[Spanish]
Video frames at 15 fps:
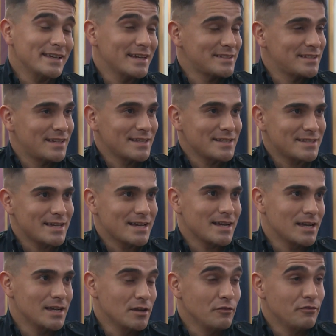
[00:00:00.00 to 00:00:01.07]
hay
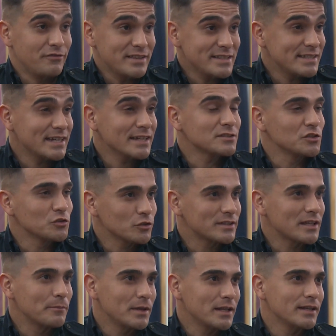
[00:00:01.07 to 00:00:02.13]
exigencia física, sino
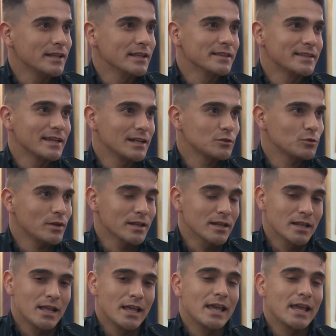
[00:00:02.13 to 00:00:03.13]
también intelectual.